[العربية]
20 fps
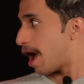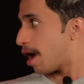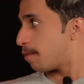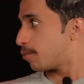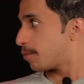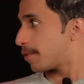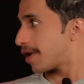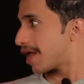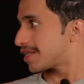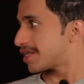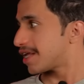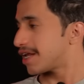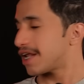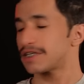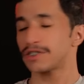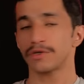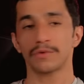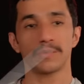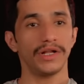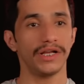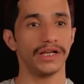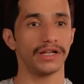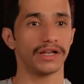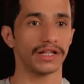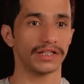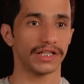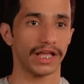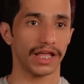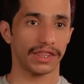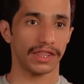مباراة النصر والعين
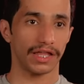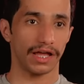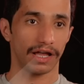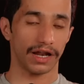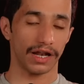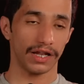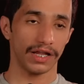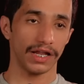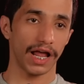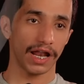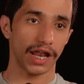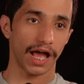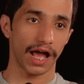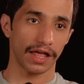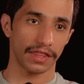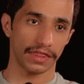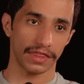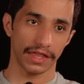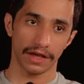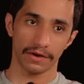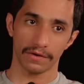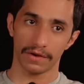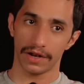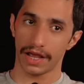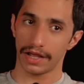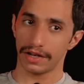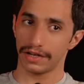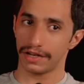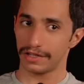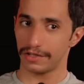رد الثأر، الهلال أخذ ثأر
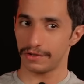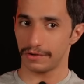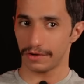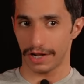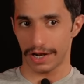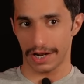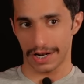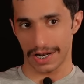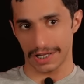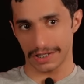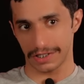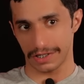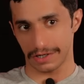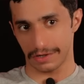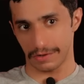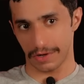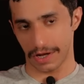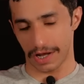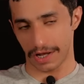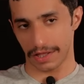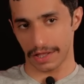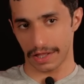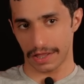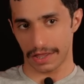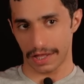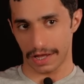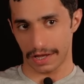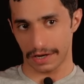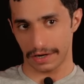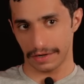والآن الدور على النصر أنه يأخذ
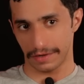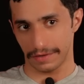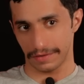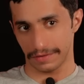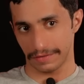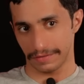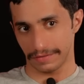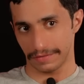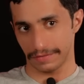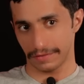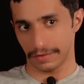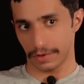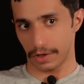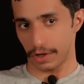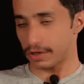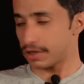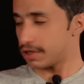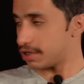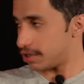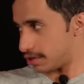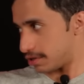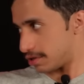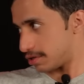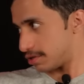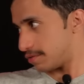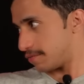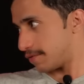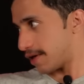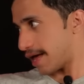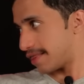الثأر. يأخذ الثأر النصر. أكيد.
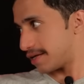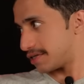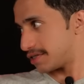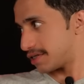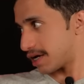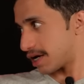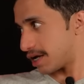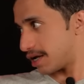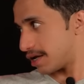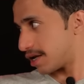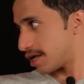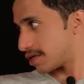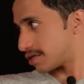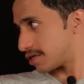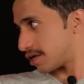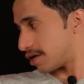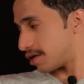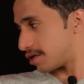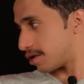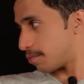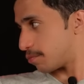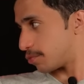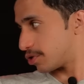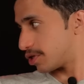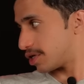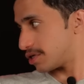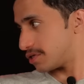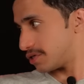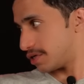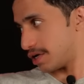بهذا الشكل النصر
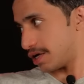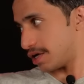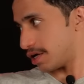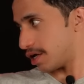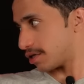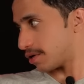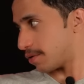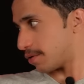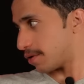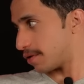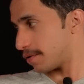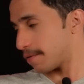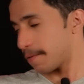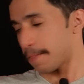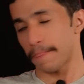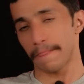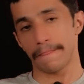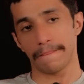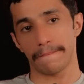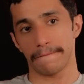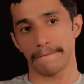المتزن بس العين قوي.